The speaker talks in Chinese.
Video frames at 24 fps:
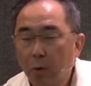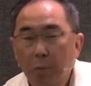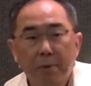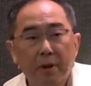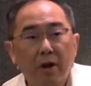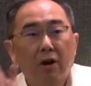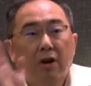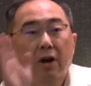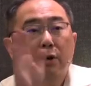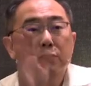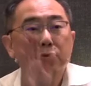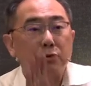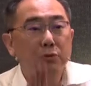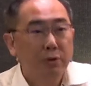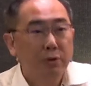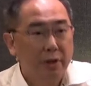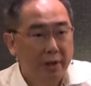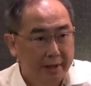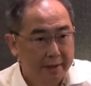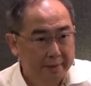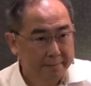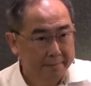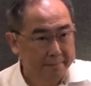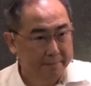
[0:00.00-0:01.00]
我不要告诉
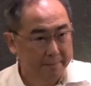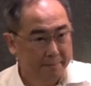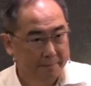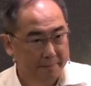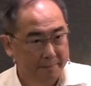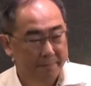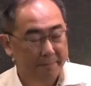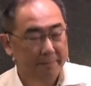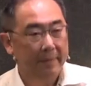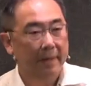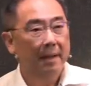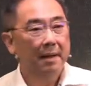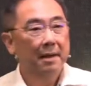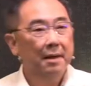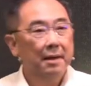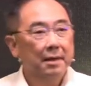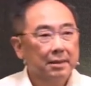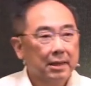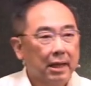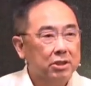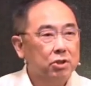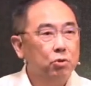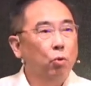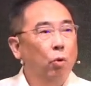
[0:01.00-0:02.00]
你，
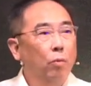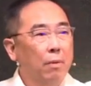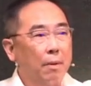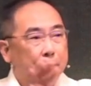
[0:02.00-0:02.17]
但是